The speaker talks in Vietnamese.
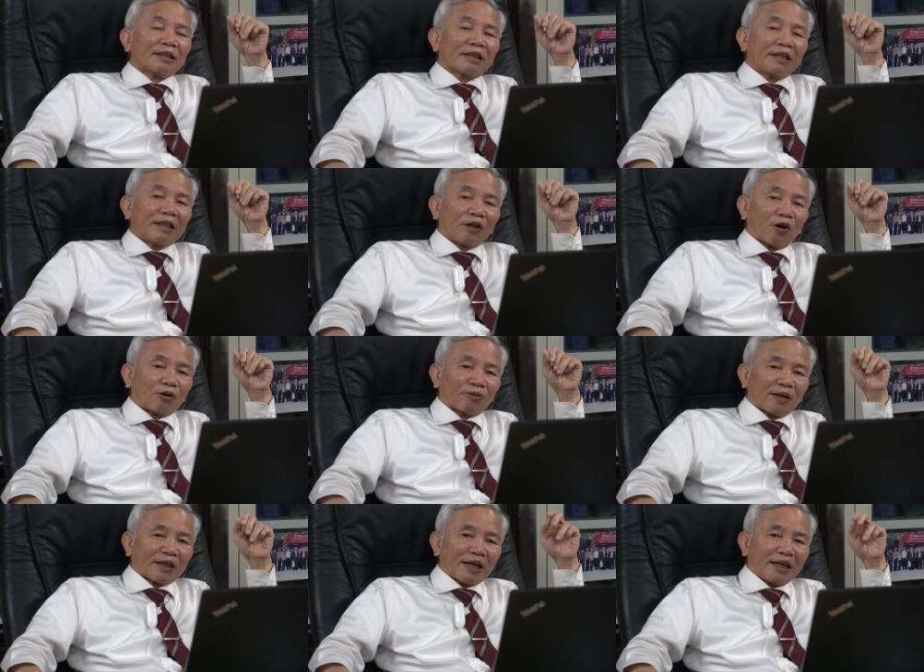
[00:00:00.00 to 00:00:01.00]
cái linh hồn
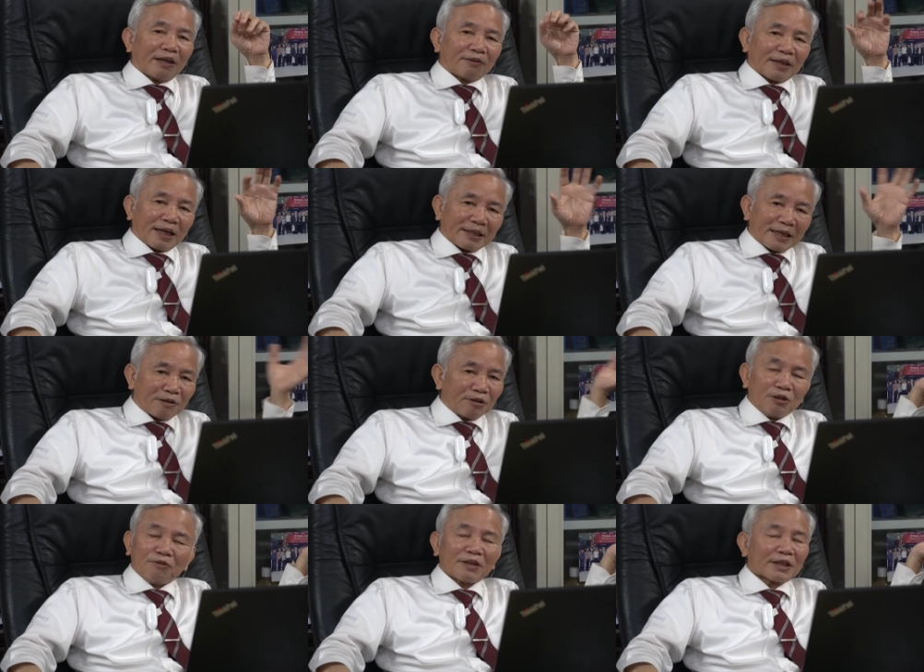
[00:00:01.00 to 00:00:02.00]
ông ở đấy ông để giao
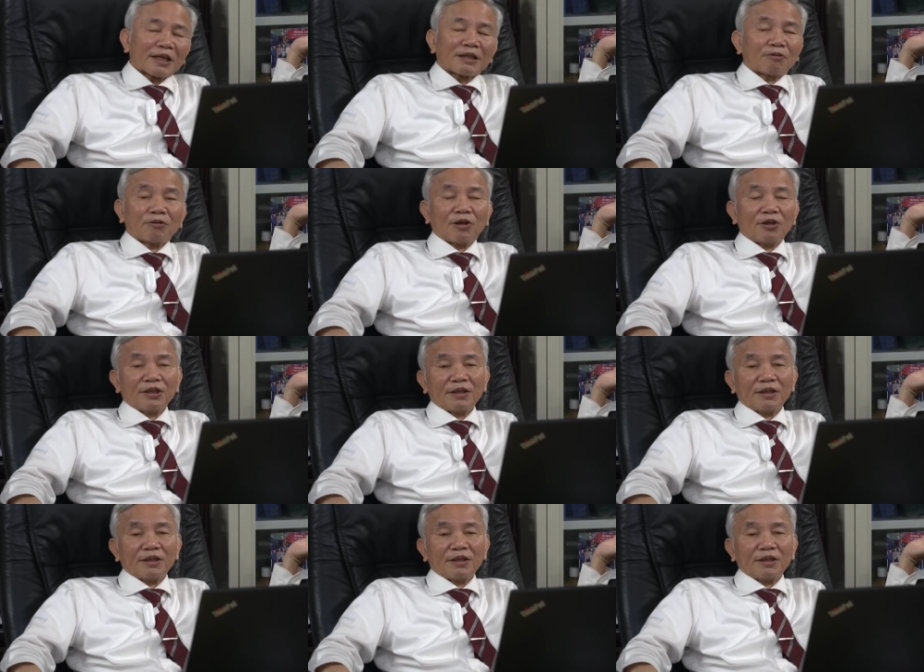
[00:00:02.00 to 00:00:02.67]
lưu với các đồng đội